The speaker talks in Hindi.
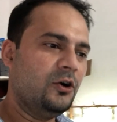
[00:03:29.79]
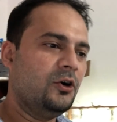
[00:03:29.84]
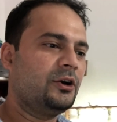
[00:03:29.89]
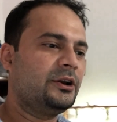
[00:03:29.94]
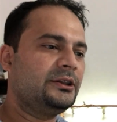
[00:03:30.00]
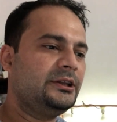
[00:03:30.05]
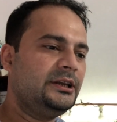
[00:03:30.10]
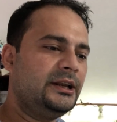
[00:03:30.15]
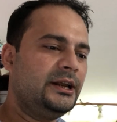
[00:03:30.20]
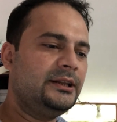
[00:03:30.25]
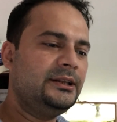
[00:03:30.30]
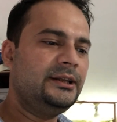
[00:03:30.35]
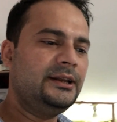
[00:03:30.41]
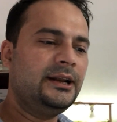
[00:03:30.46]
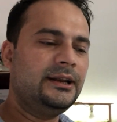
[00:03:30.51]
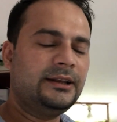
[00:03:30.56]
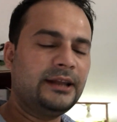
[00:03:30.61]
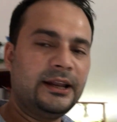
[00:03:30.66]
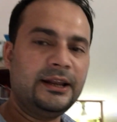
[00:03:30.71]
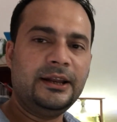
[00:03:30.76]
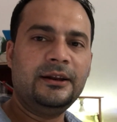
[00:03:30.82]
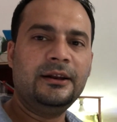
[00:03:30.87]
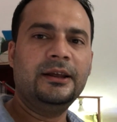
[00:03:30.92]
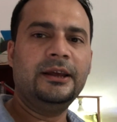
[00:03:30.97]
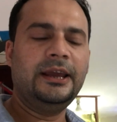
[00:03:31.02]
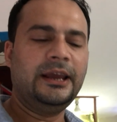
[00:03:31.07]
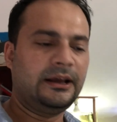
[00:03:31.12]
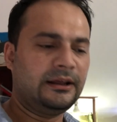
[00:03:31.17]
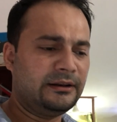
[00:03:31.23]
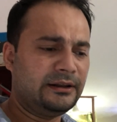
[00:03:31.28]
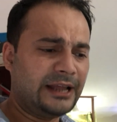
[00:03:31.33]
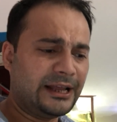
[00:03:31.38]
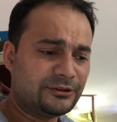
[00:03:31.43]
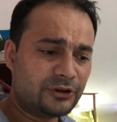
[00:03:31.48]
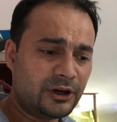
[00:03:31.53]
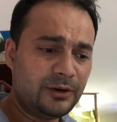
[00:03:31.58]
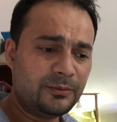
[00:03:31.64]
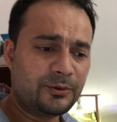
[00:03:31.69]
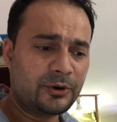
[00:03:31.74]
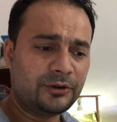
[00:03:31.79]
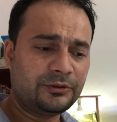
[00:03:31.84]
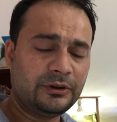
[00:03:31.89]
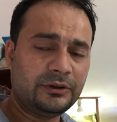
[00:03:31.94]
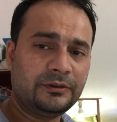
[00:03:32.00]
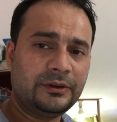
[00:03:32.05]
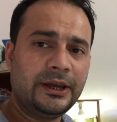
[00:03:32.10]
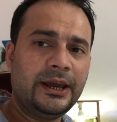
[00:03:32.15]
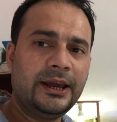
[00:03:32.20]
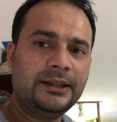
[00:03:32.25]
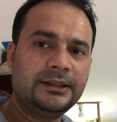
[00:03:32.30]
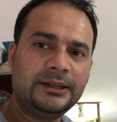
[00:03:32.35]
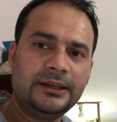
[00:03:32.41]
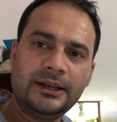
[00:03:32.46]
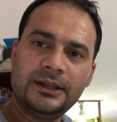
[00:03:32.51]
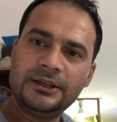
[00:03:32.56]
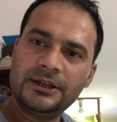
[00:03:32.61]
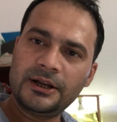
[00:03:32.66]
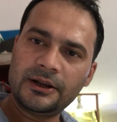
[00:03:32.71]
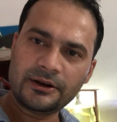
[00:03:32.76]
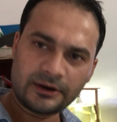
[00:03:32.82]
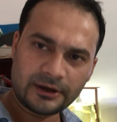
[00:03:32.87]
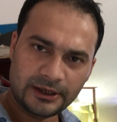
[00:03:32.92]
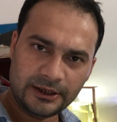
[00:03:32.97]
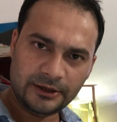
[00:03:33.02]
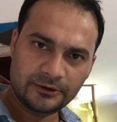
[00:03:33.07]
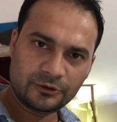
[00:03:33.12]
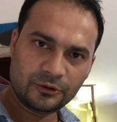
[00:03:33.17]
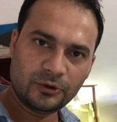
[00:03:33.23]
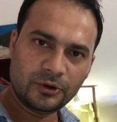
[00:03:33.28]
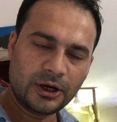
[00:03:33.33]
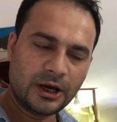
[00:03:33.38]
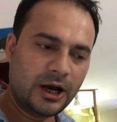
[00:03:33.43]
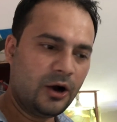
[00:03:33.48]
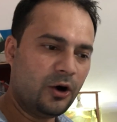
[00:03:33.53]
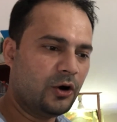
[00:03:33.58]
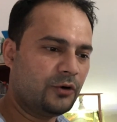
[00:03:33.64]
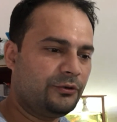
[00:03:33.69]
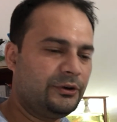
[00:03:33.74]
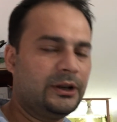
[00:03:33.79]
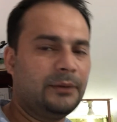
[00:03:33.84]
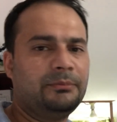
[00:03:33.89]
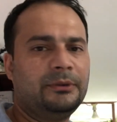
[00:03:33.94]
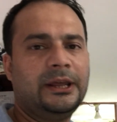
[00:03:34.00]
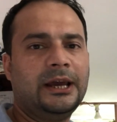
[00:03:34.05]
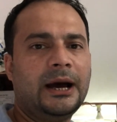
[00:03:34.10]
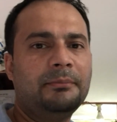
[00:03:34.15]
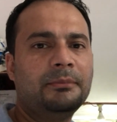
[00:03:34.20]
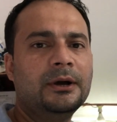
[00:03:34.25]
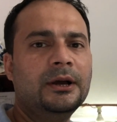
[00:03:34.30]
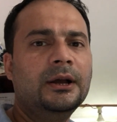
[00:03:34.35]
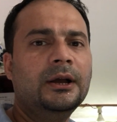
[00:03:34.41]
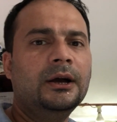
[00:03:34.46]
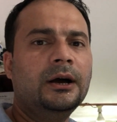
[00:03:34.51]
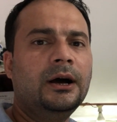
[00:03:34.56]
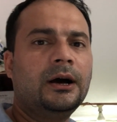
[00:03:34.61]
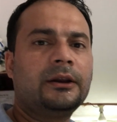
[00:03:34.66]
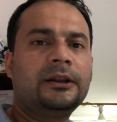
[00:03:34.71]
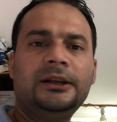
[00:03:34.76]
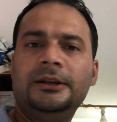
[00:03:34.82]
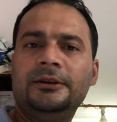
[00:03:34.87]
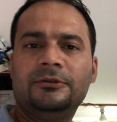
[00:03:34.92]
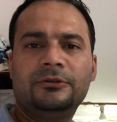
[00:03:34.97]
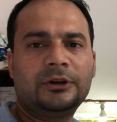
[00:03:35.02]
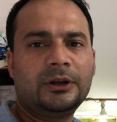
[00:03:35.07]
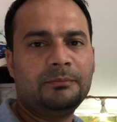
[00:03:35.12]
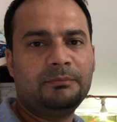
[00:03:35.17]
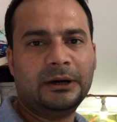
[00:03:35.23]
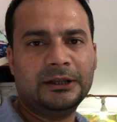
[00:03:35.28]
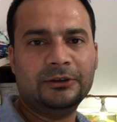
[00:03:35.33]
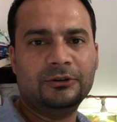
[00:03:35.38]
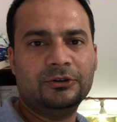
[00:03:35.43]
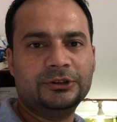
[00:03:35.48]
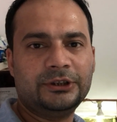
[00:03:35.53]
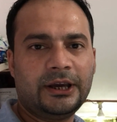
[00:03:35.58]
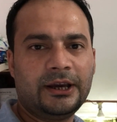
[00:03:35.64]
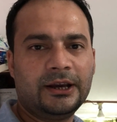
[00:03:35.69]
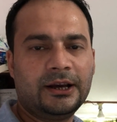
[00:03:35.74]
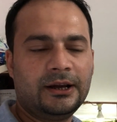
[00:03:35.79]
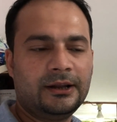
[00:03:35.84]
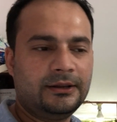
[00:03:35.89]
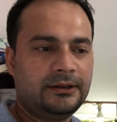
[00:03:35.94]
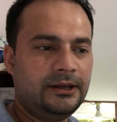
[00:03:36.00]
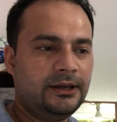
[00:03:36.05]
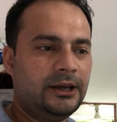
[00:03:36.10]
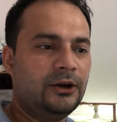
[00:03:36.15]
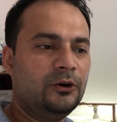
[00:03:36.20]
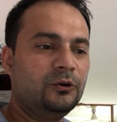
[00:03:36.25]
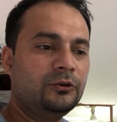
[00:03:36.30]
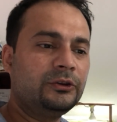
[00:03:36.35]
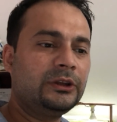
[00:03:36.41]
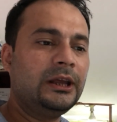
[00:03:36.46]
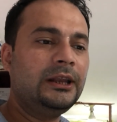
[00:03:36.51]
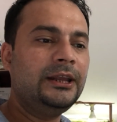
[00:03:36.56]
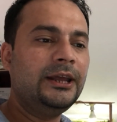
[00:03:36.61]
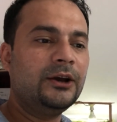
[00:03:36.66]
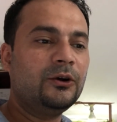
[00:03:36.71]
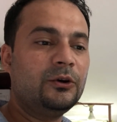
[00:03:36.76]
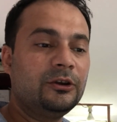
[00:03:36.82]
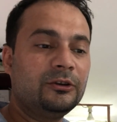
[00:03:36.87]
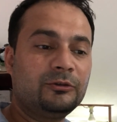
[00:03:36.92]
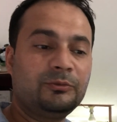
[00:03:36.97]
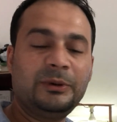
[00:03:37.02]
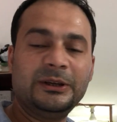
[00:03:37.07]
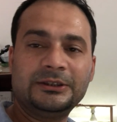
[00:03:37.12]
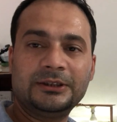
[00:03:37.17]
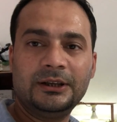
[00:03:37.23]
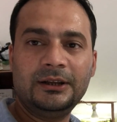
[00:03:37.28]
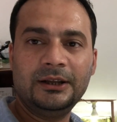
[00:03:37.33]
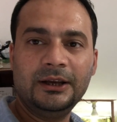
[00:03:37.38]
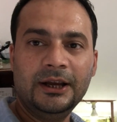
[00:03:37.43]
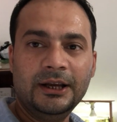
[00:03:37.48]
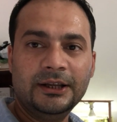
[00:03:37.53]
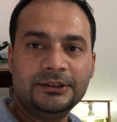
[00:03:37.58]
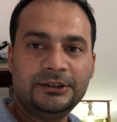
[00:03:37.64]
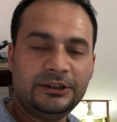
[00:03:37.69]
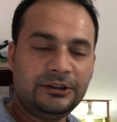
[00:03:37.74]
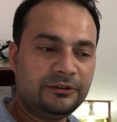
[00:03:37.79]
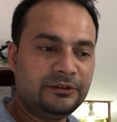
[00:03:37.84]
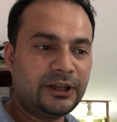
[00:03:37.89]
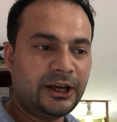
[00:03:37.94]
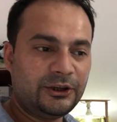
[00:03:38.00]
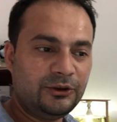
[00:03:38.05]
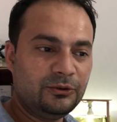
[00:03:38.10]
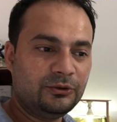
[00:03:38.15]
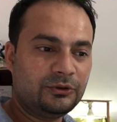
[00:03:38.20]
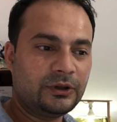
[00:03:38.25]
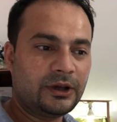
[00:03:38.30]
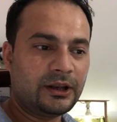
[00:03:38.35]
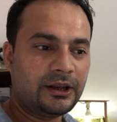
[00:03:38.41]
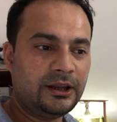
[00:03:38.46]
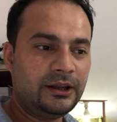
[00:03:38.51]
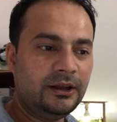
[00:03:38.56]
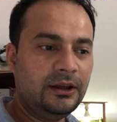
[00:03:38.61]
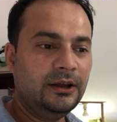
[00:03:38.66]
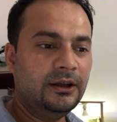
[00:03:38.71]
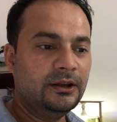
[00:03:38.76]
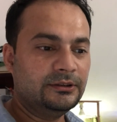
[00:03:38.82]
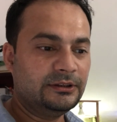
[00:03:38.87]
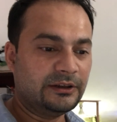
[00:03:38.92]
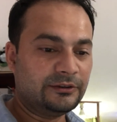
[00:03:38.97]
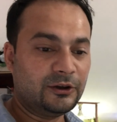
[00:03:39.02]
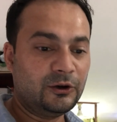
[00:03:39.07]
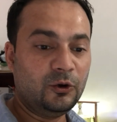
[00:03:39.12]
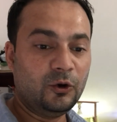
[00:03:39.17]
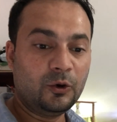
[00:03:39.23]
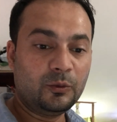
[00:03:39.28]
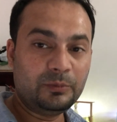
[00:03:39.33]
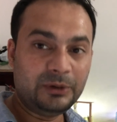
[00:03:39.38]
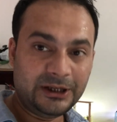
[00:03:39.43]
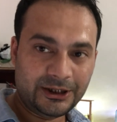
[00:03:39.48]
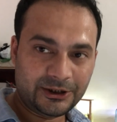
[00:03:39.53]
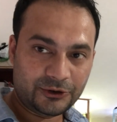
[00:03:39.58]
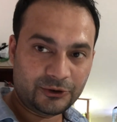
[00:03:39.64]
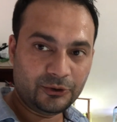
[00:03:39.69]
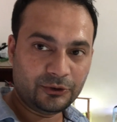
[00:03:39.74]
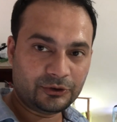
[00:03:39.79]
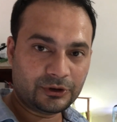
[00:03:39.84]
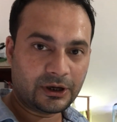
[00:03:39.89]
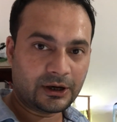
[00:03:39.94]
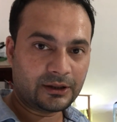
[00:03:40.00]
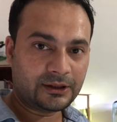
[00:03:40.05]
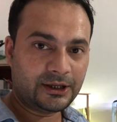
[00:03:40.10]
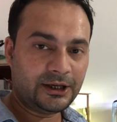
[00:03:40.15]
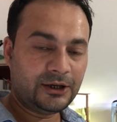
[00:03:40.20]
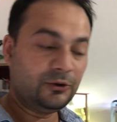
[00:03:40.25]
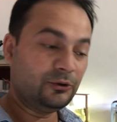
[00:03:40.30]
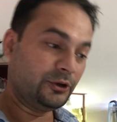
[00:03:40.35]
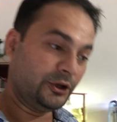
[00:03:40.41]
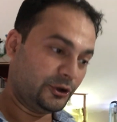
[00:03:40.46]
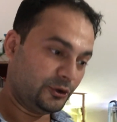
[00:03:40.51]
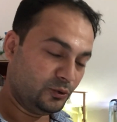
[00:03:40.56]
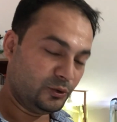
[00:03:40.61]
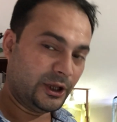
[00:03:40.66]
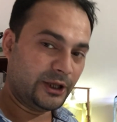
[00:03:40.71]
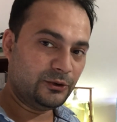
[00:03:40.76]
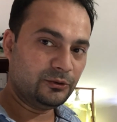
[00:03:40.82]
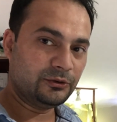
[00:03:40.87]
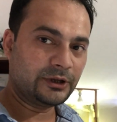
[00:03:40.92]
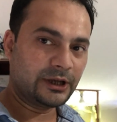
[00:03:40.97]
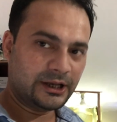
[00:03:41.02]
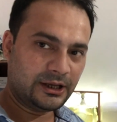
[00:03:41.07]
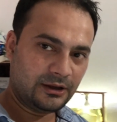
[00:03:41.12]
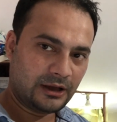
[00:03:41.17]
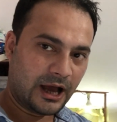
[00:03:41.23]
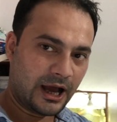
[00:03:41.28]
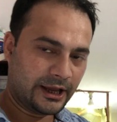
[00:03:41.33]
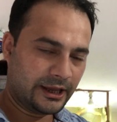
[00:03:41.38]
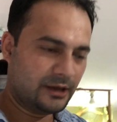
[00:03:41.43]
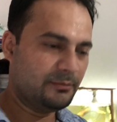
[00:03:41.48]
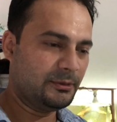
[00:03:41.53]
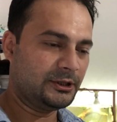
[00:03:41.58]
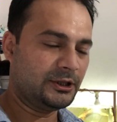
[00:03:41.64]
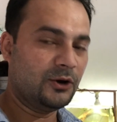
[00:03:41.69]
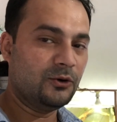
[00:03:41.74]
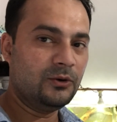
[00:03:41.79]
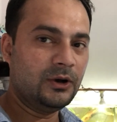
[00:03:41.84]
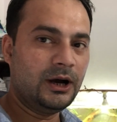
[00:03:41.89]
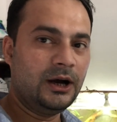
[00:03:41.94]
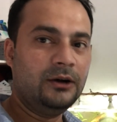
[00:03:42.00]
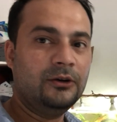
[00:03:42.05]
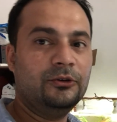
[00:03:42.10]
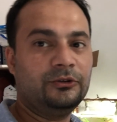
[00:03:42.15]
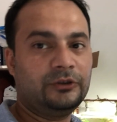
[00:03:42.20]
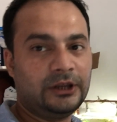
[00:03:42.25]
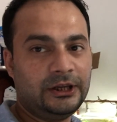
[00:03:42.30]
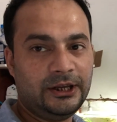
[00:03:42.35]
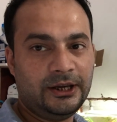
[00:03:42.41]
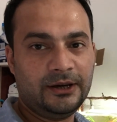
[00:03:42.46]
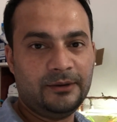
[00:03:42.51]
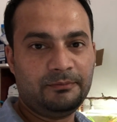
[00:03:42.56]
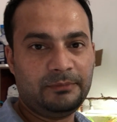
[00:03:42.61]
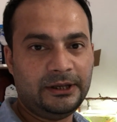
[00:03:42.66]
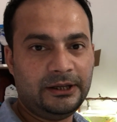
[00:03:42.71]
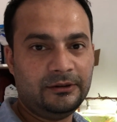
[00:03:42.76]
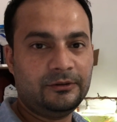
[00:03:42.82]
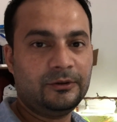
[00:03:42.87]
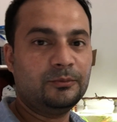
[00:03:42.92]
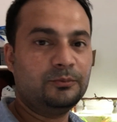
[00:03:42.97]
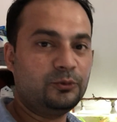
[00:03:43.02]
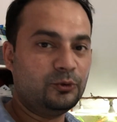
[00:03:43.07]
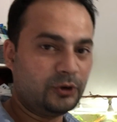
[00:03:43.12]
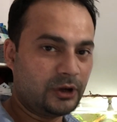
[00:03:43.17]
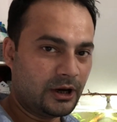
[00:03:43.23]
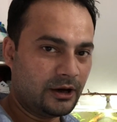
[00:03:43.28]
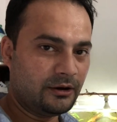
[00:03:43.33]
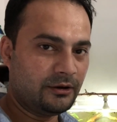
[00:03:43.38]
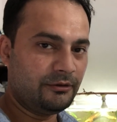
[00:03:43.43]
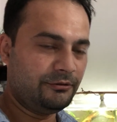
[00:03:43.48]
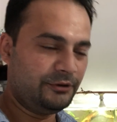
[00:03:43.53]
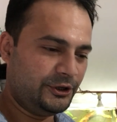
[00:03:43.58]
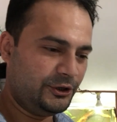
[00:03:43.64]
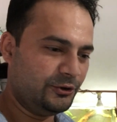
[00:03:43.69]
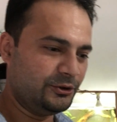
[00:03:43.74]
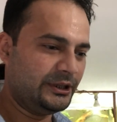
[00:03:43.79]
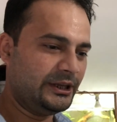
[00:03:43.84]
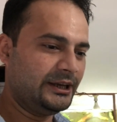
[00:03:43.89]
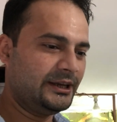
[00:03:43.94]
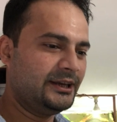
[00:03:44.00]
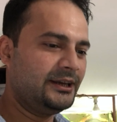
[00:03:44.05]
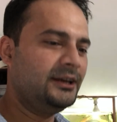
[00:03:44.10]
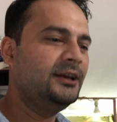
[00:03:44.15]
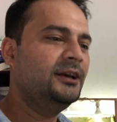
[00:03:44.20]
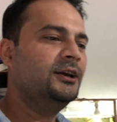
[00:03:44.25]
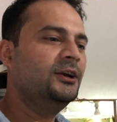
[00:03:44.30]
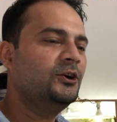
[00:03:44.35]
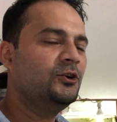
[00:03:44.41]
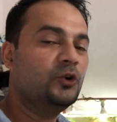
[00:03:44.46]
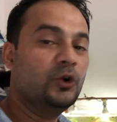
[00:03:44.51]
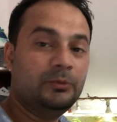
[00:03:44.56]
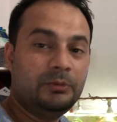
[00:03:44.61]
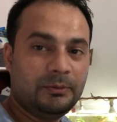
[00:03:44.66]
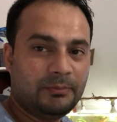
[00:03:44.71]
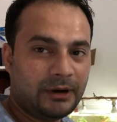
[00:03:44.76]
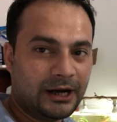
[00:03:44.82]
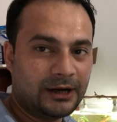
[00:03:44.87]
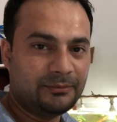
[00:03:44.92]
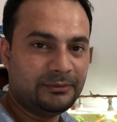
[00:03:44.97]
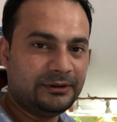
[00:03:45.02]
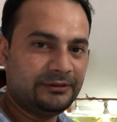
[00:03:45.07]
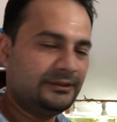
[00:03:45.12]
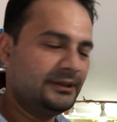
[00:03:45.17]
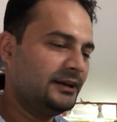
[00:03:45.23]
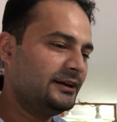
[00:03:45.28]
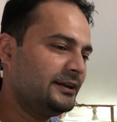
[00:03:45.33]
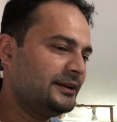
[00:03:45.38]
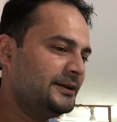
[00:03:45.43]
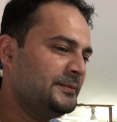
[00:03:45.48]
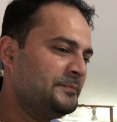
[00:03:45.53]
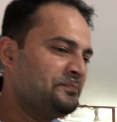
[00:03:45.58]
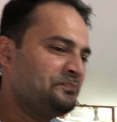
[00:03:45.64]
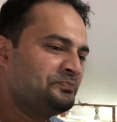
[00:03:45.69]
और धीरे धीरे टेनिन एक नेचुरल प्रोसेस है धीरे धीरे रिलीज़ होगा और फिर अपने आप रिलीज़ होना बंद हो जाएगा ठीक है उसके लिए कोई स्पेशल चीज़ ना यूज़ करें जैसे लोग ब्लीच यूज़ करते हैं उसे क्यों ना यूज़ करें आगे बताऊँगा उसके लिए प्लीज़ पूरा वीडियो देखें कोई भी पार्ट मिस ना करें